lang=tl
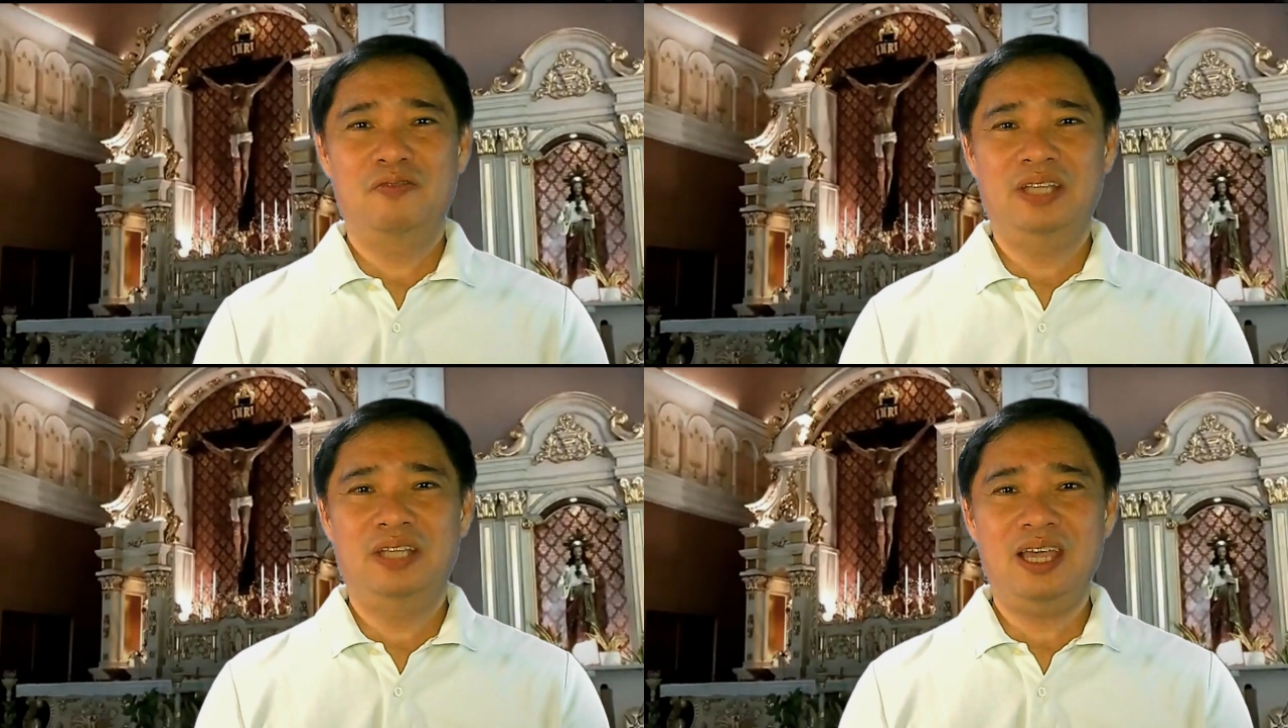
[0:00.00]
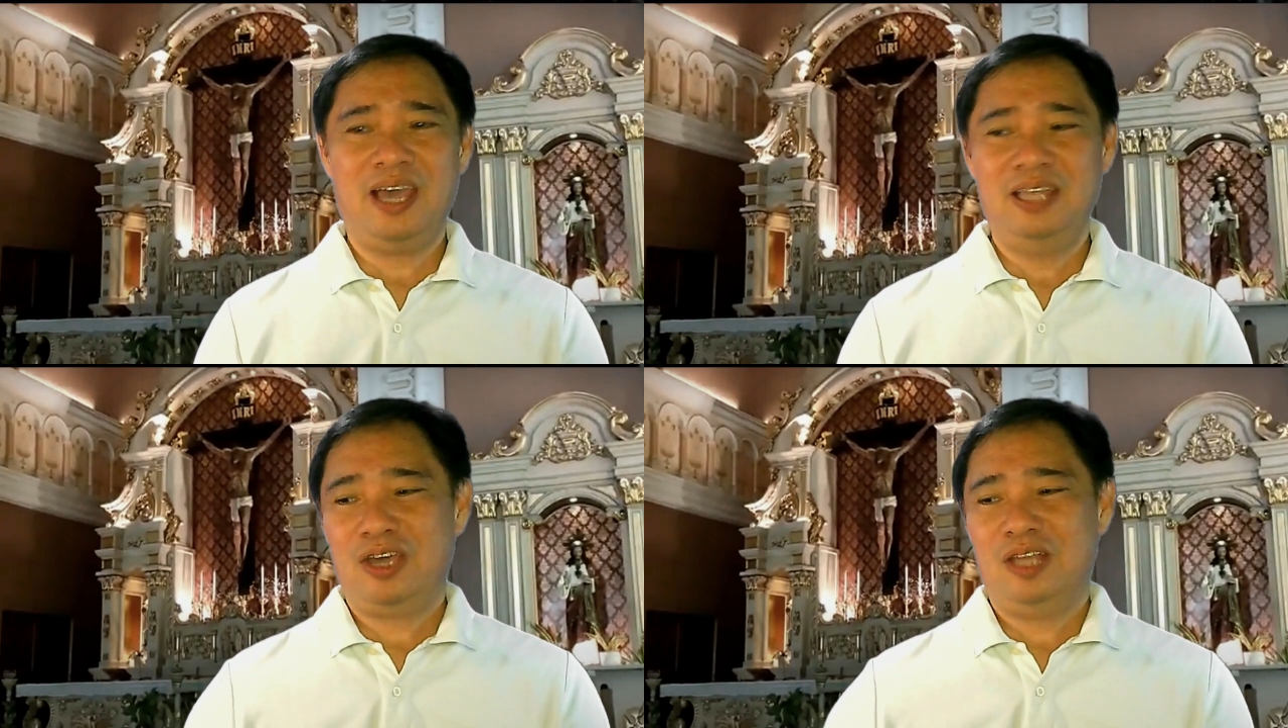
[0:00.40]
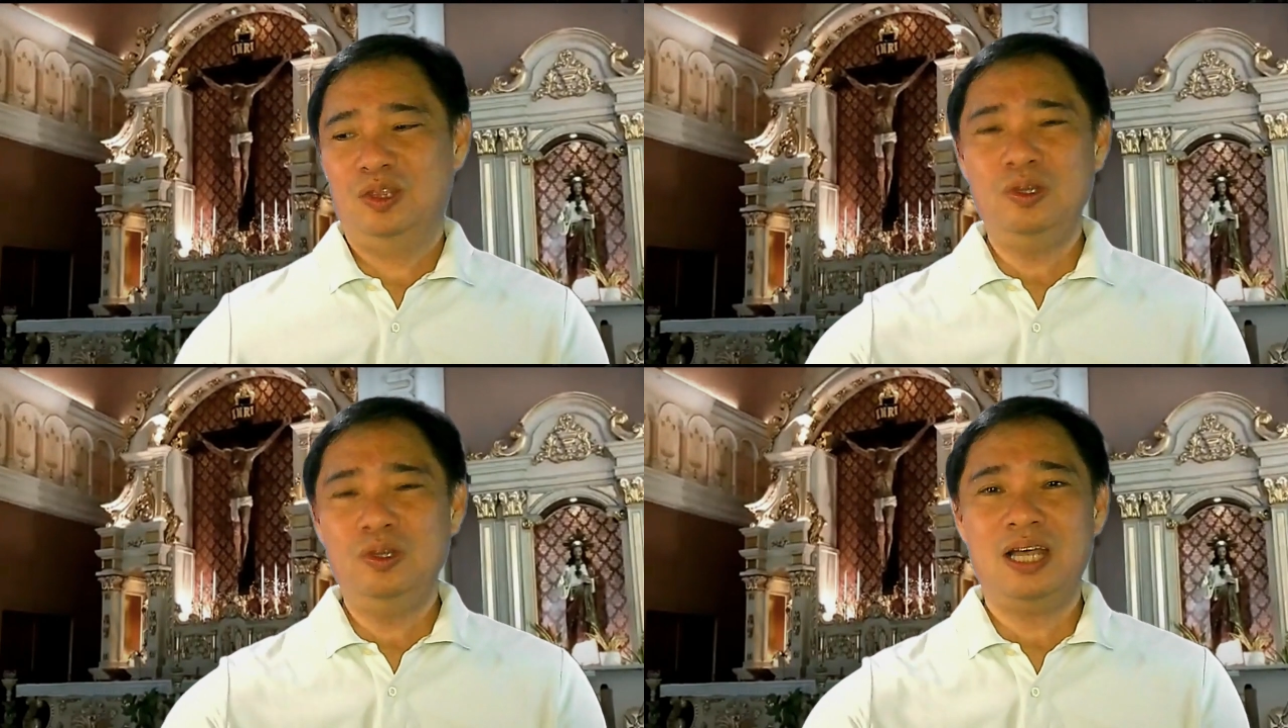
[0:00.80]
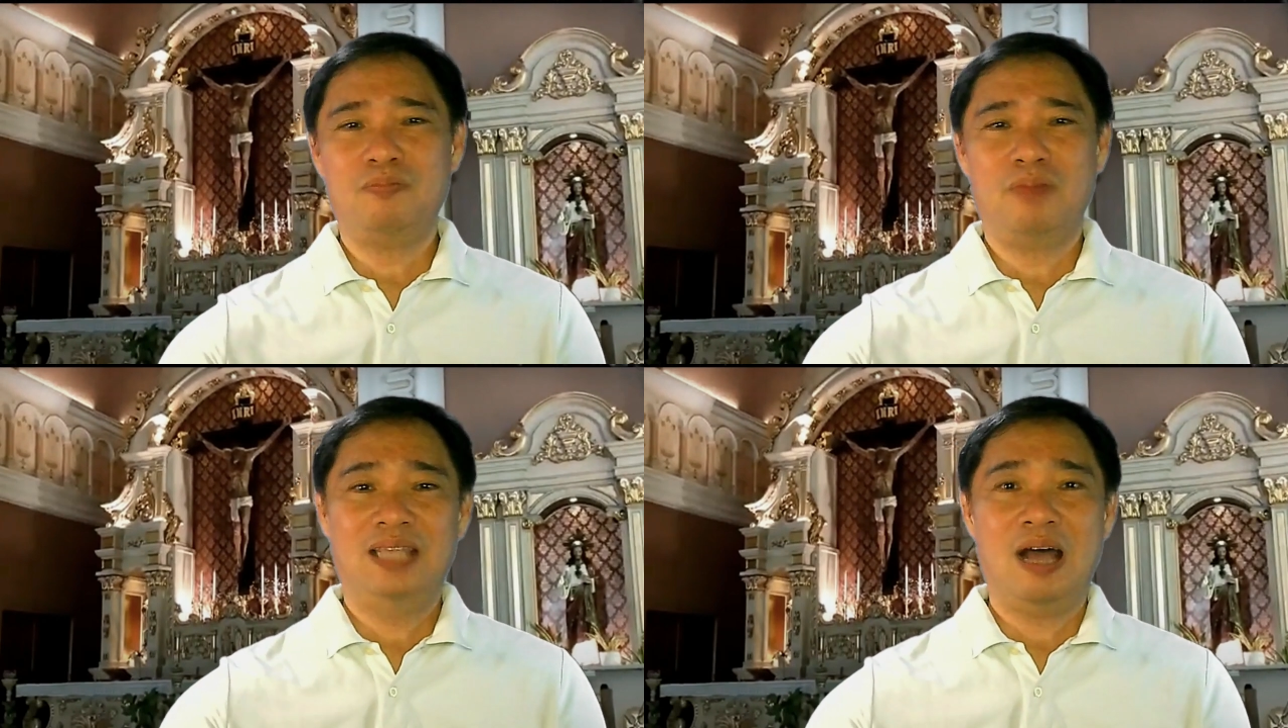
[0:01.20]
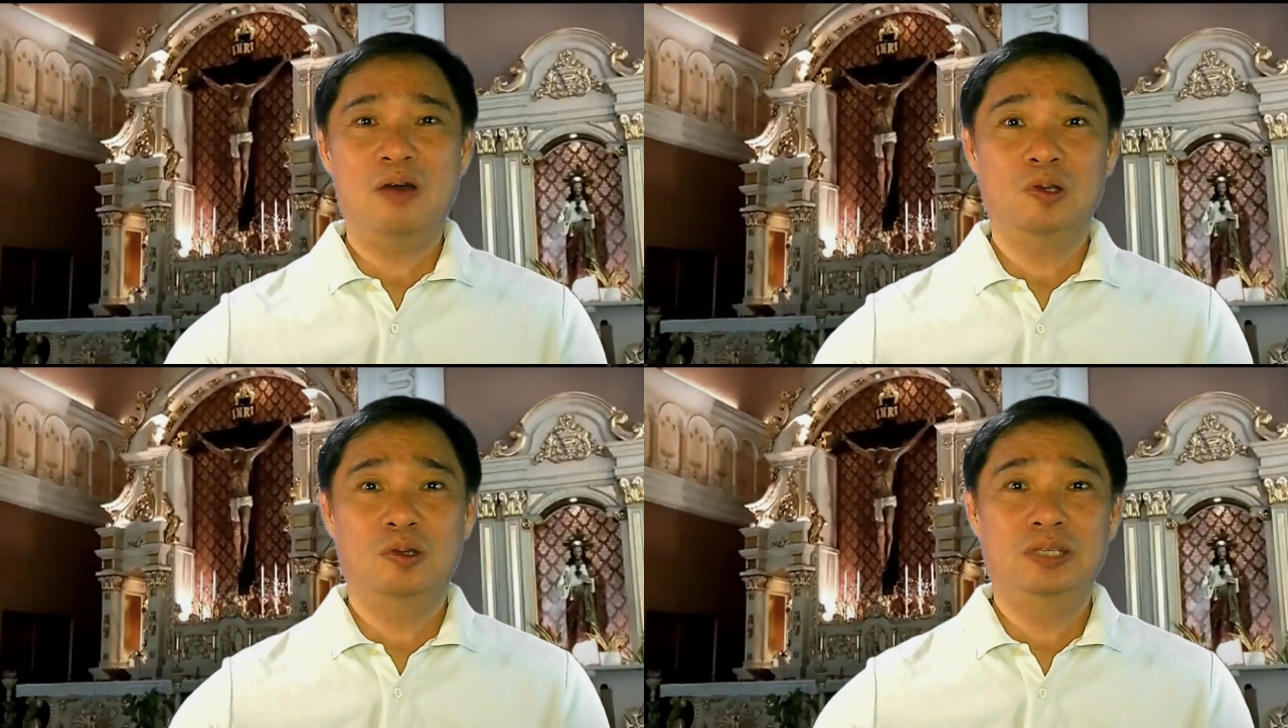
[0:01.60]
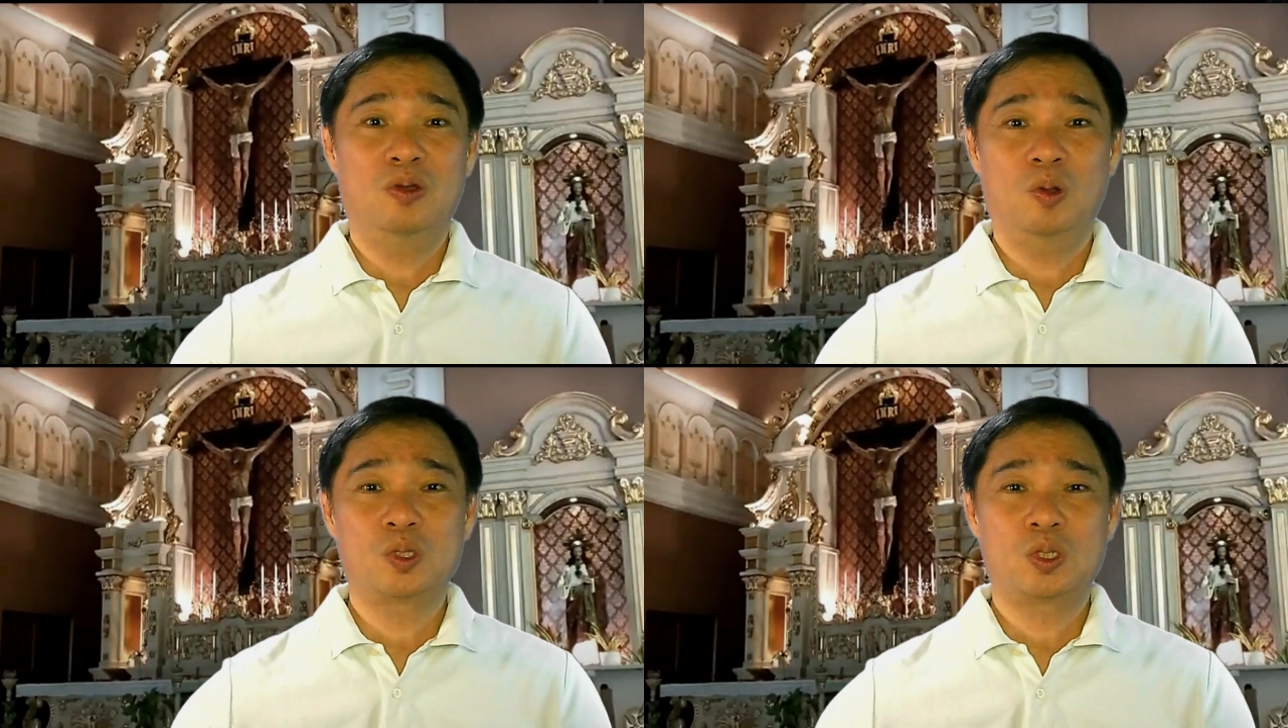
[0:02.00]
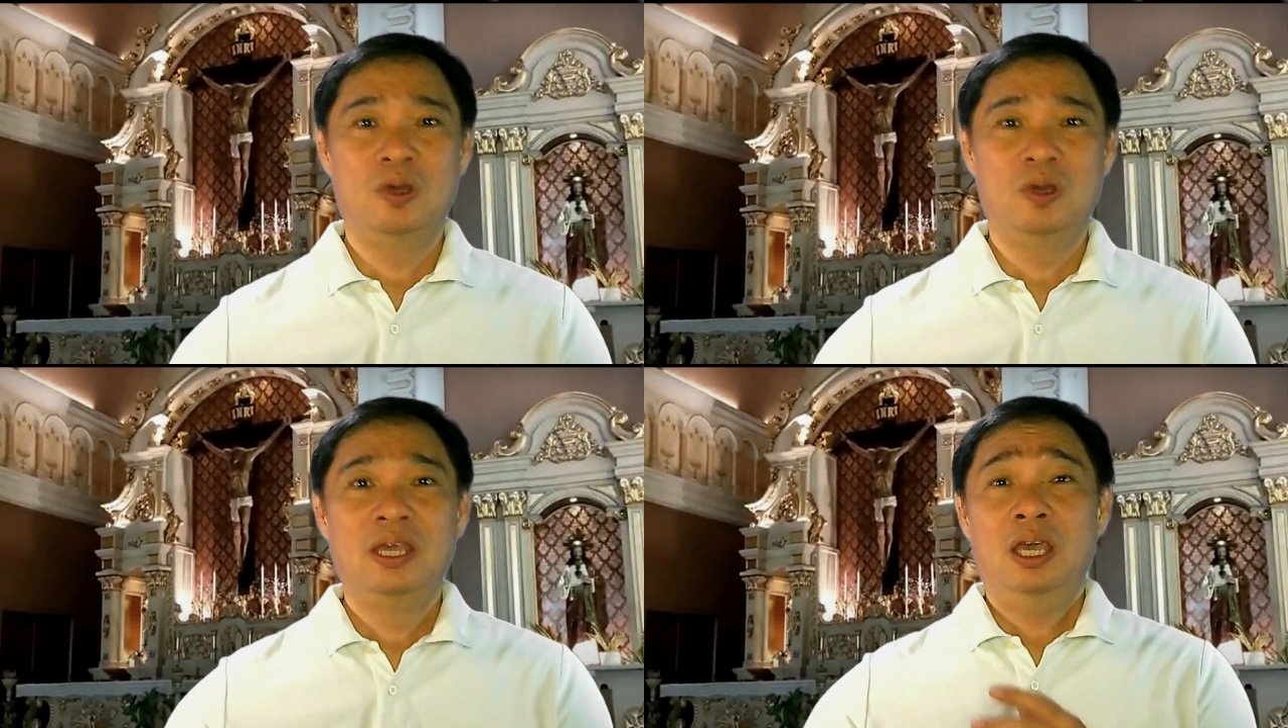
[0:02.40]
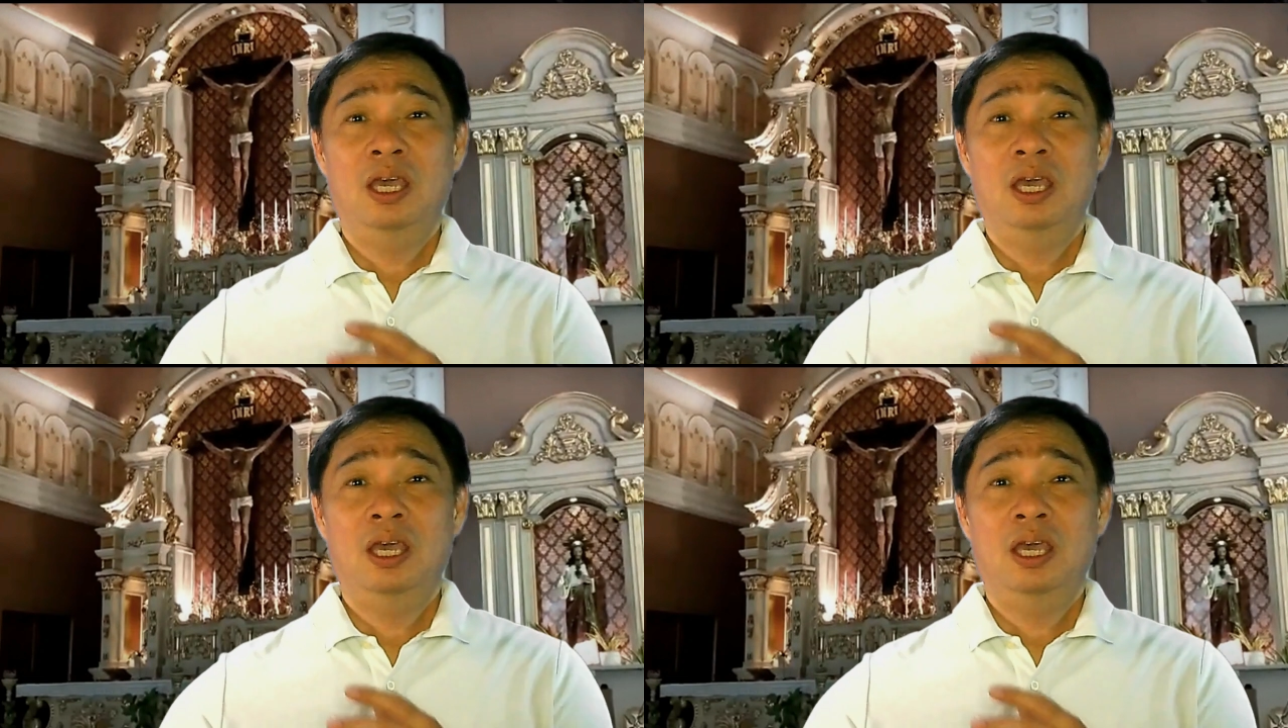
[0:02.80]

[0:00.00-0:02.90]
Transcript: every day and you can do that by downloading also